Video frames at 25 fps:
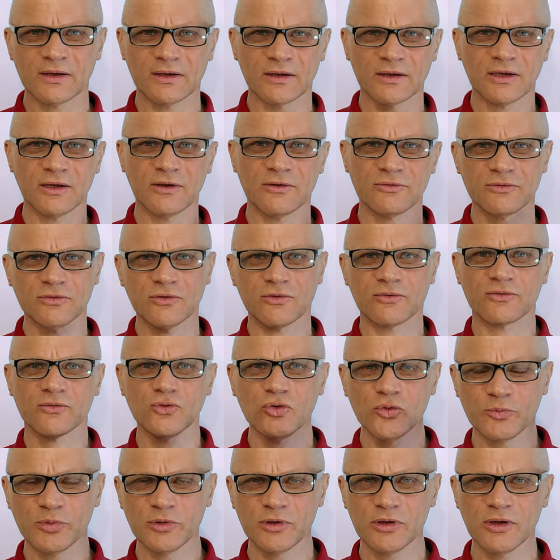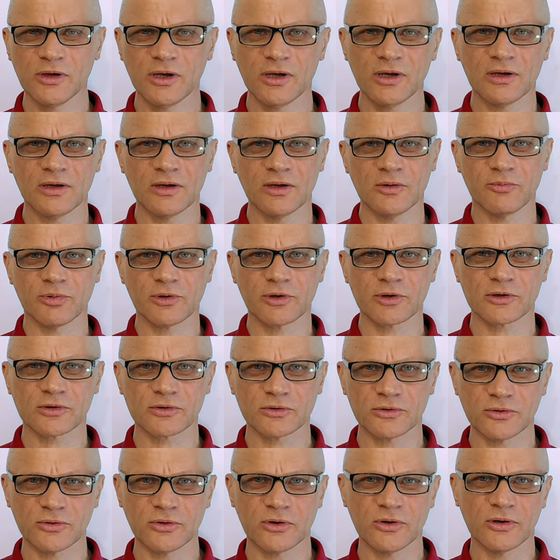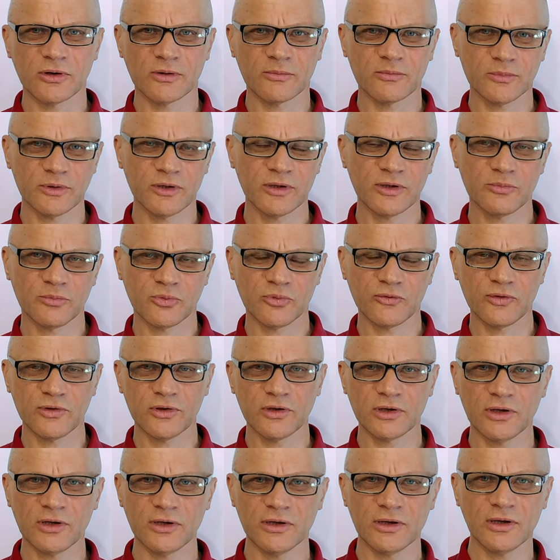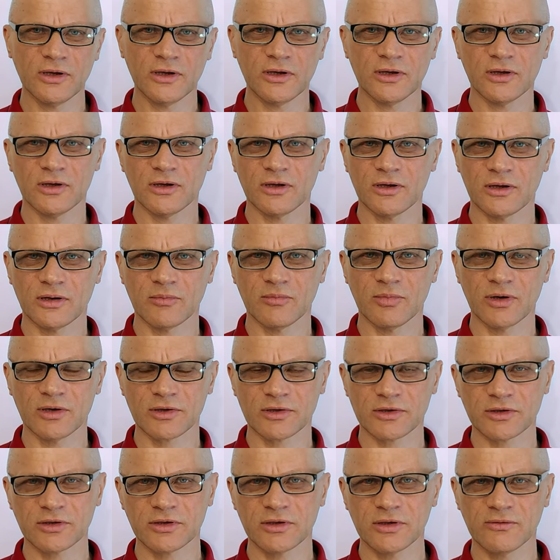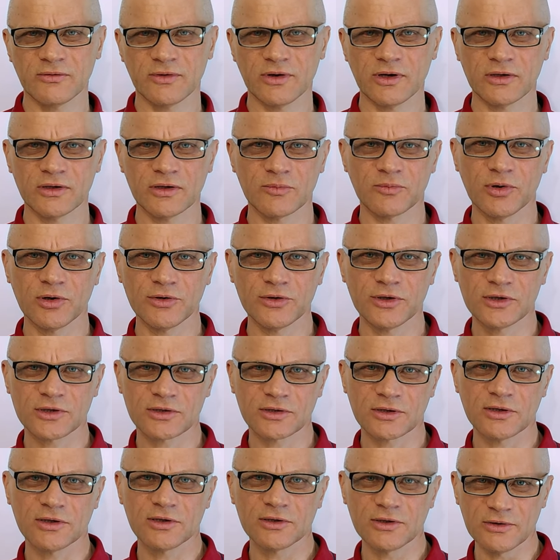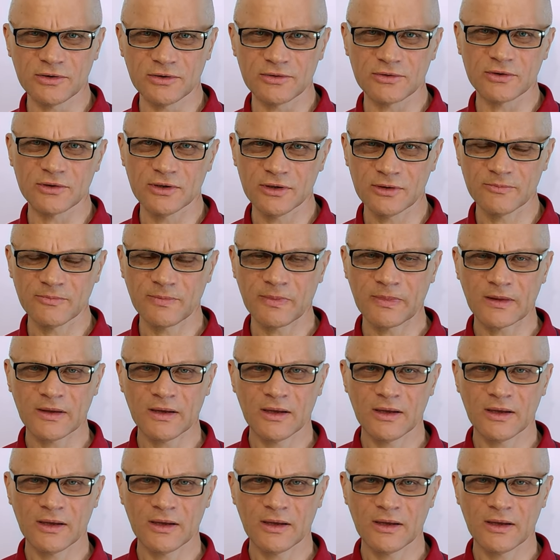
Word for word: И все в купе э, пришло. Мы увидели э, большие военно-политические кризисы. Да?